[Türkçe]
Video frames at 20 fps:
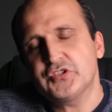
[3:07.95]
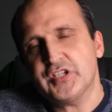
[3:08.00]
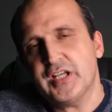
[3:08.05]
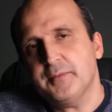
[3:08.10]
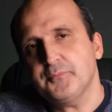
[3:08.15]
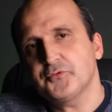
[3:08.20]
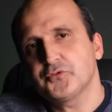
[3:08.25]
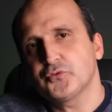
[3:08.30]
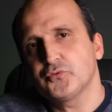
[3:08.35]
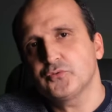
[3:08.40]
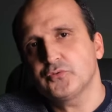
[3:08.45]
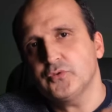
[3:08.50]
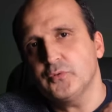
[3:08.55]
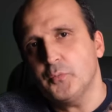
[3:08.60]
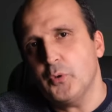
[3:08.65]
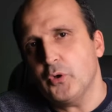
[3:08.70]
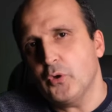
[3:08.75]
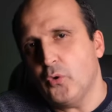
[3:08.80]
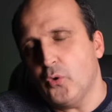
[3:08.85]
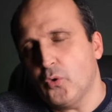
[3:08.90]
Samsung
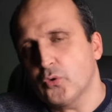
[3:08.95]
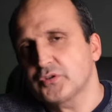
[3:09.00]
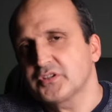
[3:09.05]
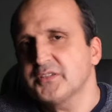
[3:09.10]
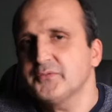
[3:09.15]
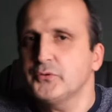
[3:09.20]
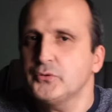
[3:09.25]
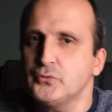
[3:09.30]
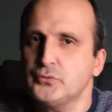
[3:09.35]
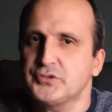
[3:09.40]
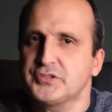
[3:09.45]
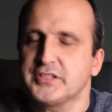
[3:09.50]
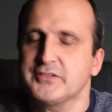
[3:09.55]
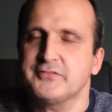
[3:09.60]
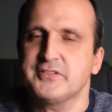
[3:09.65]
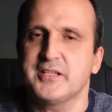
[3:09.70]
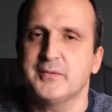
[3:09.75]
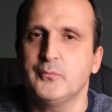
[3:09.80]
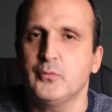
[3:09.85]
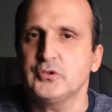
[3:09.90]
böyle orta ve üst
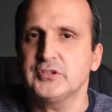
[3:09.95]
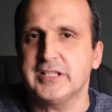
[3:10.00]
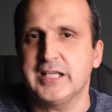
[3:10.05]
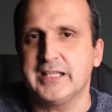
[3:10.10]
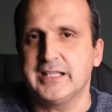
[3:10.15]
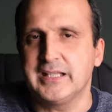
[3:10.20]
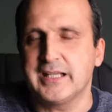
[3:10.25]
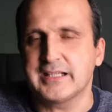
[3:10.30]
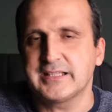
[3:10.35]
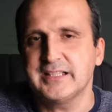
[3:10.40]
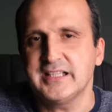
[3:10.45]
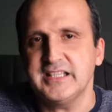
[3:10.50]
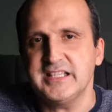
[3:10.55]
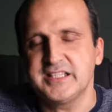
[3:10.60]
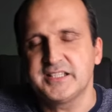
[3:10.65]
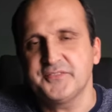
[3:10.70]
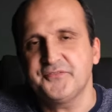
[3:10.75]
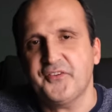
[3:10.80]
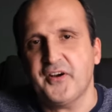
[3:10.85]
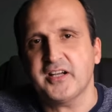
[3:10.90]
seviye modellerde
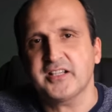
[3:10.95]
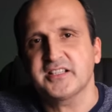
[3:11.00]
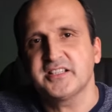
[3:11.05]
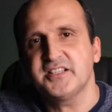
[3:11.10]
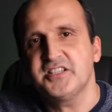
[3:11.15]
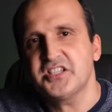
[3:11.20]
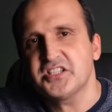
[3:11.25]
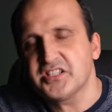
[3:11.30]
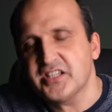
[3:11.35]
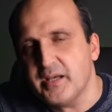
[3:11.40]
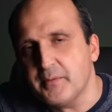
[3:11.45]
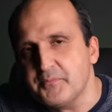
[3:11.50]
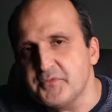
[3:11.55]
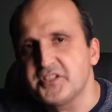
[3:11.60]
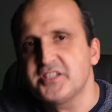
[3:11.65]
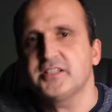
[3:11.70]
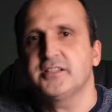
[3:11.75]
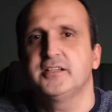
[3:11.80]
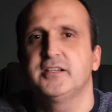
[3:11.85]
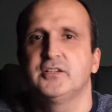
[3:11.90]
iki farklı
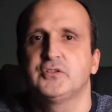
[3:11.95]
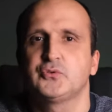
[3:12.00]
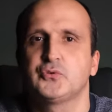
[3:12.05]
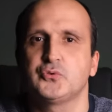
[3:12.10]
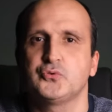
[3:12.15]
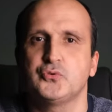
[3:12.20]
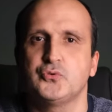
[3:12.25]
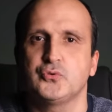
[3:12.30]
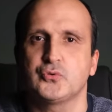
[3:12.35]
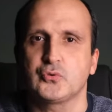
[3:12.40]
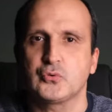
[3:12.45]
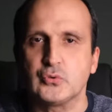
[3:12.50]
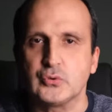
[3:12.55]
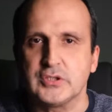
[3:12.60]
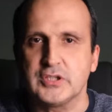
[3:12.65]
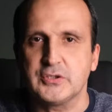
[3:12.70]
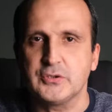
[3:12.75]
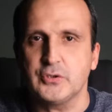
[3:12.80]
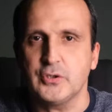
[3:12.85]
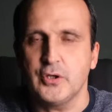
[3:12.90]
işlemci türünü
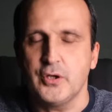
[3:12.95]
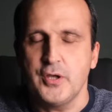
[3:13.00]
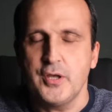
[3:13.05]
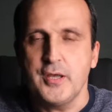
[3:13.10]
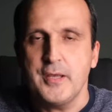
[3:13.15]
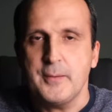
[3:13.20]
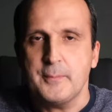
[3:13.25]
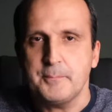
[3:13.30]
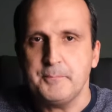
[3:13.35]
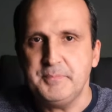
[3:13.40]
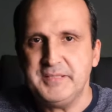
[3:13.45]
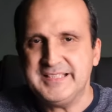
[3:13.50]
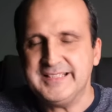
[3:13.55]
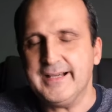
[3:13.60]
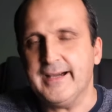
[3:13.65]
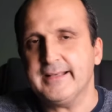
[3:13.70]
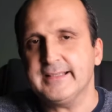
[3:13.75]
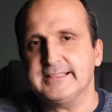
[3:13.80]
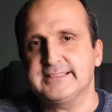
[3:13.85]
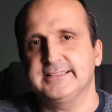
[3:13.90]
kullanıyor. Bir
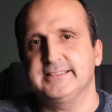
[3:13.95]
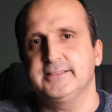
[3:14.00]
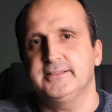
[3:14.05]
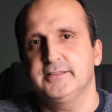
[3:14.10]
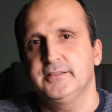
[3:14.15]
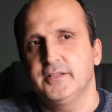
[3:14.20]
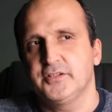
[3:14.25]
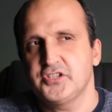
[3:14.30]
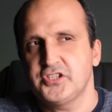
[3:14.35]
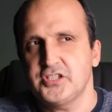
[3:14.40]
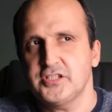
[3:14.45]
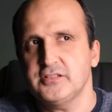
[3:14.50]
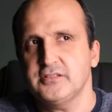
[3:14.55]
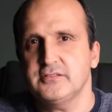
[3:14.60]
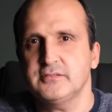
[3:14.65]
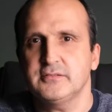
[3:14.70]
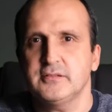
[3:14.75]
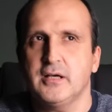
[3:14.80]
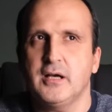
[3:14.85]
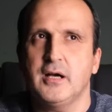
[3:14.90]
tanesi Çin
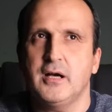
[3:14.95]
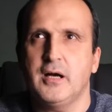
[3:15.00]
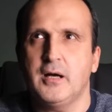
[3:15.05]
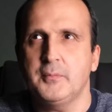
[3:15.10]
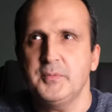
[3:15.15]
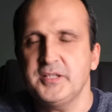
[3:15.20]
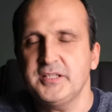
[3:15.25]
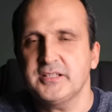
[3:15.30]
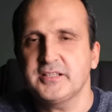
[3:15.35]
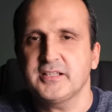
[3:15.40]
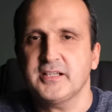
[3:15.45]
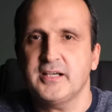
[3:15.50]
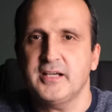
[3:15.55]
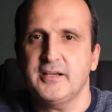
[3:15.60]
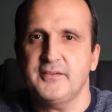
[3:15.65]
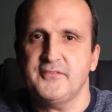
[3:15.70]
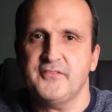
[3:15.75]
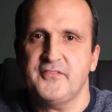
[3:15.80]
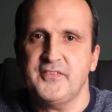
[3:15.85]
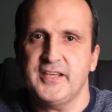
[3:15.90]

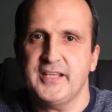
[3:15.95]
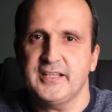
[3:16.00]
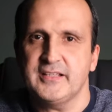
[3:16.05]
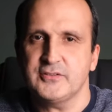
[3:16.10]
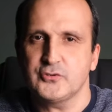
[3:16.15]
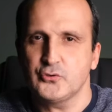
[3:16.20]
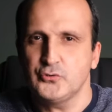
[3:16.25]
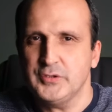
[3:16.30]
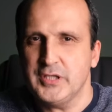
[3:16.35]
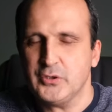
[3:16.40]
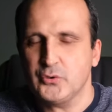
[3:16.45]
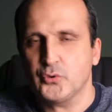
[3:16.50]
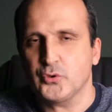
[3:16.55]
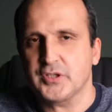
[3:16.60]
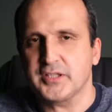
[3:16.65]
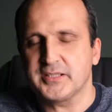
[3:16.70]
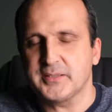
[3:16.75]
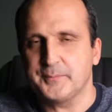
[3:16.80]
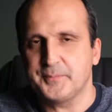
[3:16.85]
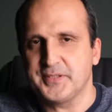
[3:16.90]
Amerika ve Güney
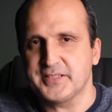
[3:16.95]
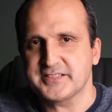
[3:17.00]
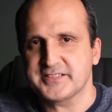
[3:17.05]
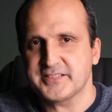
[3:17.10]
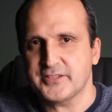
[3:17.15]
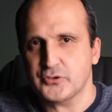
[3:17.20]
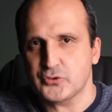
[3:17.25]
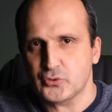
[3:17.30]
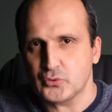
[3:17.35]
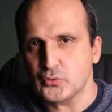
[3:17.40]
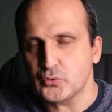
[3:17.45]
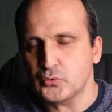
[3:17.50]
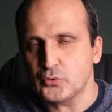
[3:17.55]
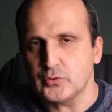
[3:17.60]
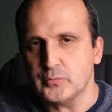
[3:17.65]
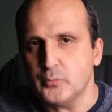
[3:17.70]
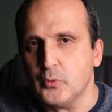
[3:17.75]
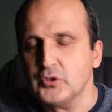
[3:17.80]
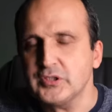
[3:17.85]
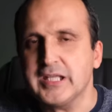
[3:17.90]
Kore'de piyasaya
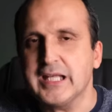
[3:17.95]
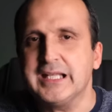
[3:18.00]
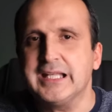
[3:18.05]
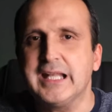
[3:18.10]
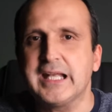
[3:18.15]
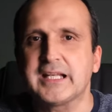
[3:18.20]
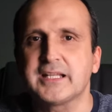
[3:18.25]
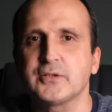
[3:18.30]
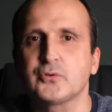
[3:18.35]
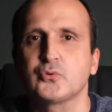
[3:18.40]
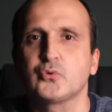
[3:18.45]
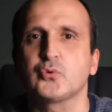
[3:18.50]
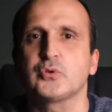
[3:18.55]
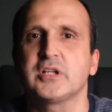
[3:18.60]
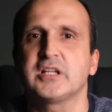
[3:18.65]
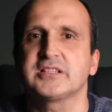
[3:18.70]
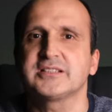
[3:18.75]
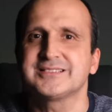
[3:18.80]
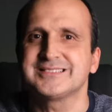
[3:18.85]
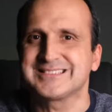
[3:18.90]
sürdüğü modellerde
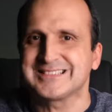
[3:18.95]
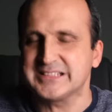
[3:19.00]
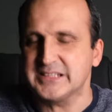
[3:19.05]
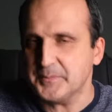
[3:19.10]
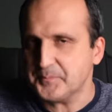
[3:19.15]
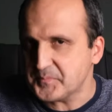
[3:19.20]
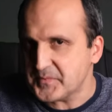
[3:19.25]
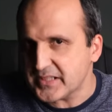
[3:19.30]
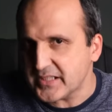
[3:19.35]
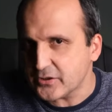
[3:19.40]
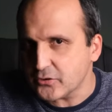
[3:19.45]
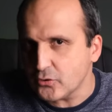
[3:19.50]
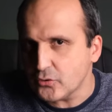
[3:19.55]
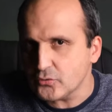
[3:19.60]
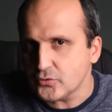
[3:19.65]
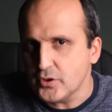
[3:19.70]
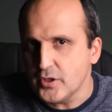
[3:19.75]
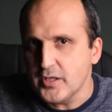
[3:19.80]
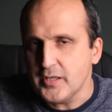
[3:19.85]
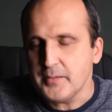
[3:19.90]
kullandığı
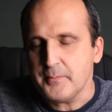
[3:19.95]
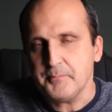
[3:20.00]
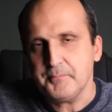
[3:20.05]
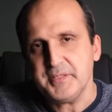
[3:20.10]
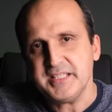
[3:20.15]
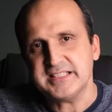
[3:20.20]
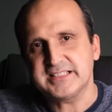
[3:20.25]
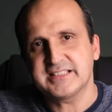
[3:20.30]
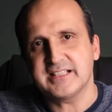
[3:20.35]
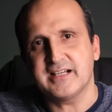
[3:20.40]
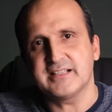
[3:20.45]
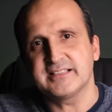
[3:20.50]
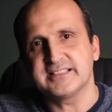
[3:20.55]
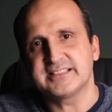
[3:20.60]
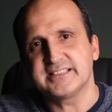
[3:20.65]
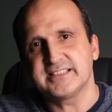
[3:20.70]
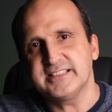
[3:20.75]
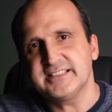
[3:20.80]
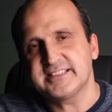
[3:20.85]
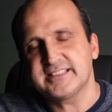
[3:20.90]
Snapdragon bir
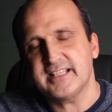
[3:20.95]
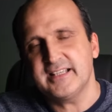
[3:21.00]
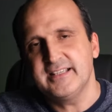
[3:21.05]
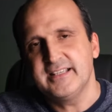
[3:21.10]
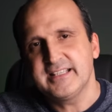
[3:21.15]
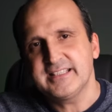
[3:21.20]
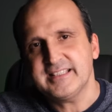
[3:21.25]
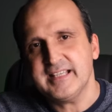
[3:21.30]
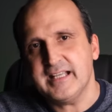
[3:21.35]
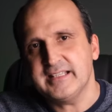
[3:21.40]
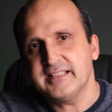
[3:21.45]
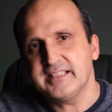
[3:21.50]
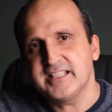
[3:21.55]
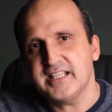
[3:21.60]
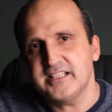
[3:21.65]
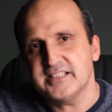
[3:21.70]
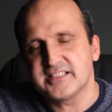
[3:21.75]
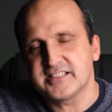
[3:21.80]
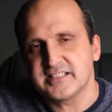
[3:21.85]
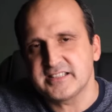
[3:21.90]
tanesi ise kendi
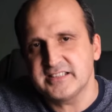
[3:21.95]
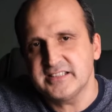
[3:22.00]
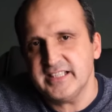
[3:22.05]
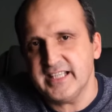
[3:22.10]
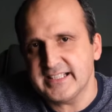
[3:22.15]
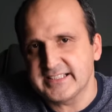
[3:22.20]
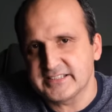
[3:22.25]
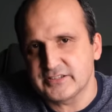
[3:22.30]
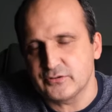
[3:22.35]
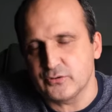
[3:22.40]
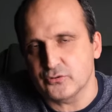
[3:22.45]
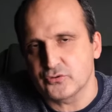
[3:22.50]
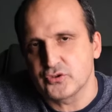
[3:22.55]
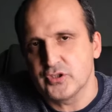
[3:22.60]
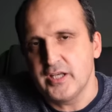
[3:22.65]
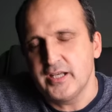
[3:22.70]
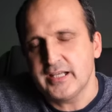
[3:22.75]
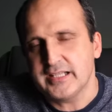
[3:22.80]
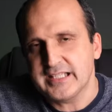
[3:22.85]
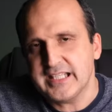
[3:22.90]
geliştirdiği Exynos.
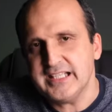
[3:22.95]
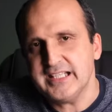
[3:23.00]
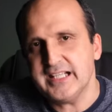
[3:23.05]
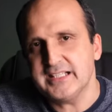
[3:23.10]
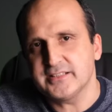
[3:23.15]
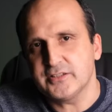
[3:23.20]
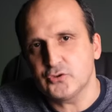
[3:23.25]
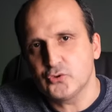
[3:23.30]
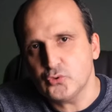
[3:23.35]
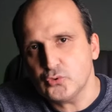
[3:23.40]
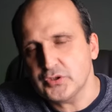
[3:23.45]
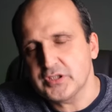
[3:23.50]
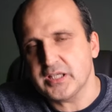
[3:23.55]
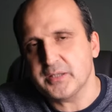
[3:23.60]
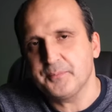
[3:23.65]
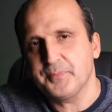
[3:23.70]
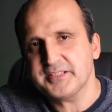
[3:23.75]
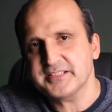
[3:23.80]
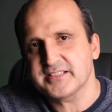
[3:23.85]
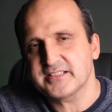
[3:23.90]
Genelde
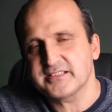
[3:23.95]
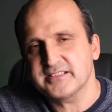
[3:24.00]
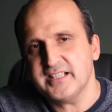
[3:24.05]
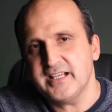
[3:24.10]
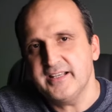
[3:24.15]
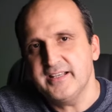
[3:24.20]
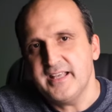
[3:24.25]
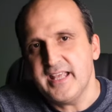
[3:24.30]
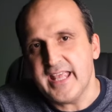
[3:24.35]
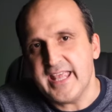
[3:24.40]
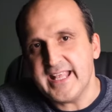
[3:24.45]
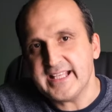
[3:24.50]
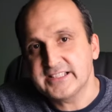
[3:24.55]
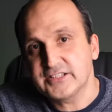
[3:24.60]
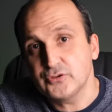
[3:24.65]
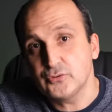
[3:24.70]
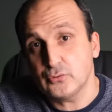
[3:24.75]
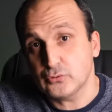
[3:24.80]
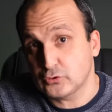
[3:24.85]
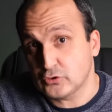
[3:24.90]
Türkiye pazarında
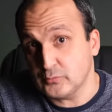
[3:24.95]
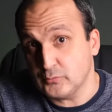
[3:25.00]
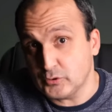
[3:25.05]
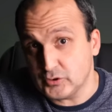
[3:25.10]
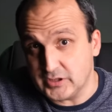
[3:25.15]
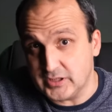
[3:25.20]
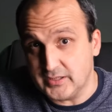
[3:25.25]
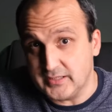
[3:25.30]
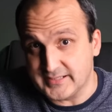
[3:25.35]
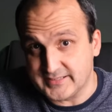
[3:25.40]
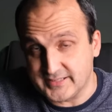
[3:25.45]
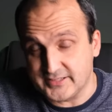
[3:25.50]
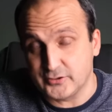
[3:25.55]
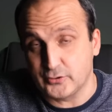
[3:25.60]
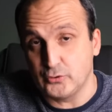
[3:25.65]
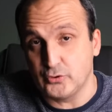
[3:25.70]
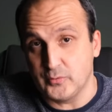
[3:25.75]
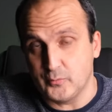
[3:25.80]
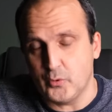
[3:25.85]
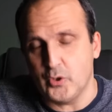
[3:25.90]
Exynos'lu modeller
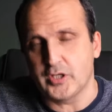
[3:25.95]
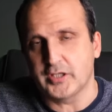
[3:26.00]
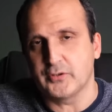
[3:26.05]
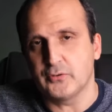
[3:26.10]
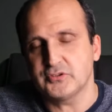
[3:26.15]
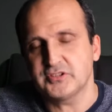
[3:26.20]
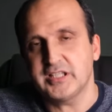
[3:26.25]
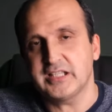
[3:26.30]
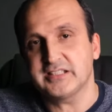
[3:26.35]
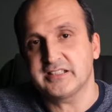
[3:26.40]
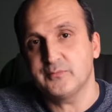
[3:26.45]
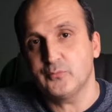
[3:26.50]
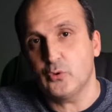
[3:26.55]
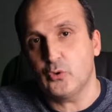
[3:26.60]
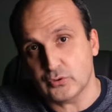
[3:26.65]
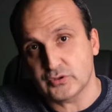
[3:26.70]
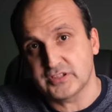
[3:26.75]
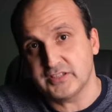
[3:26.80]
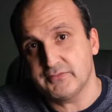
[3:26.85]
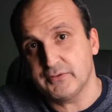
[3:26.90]
satılıyor bu arada. Özellikle bu
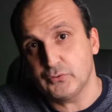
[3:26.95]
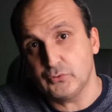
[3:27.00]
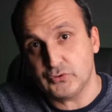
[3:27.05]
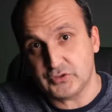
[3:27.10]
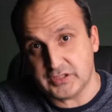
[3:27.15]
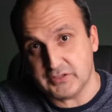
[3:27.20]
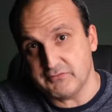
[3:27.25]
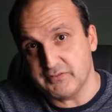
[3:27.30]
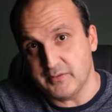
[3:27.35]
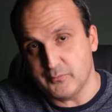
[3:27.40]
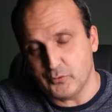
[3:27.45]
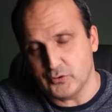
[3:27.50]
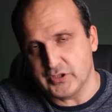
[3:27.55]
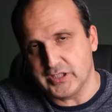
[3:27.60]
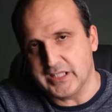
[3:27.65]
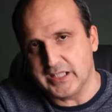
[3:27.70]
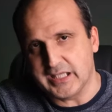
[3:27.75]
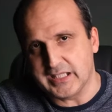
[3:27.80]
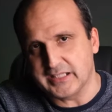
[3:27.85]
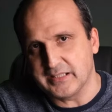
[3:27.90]
orta ve üst seviye
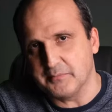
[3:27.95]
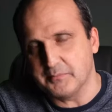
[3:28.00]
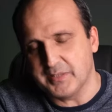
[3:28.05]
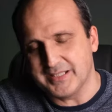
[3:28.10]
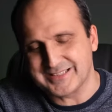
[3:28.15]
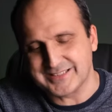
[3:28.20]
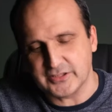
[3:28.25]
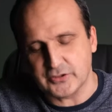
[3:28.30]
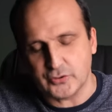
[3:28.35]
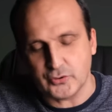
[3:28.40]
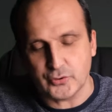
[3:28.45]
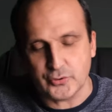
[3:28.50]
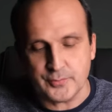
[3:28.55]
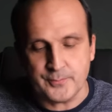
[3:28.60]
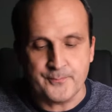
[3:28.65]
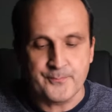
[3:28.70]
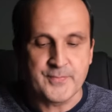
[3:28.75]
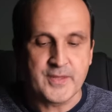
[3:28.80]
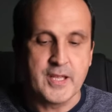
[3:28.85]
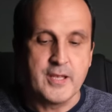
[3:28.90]
modellerden
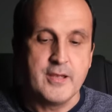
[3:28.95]
bahsediyorum.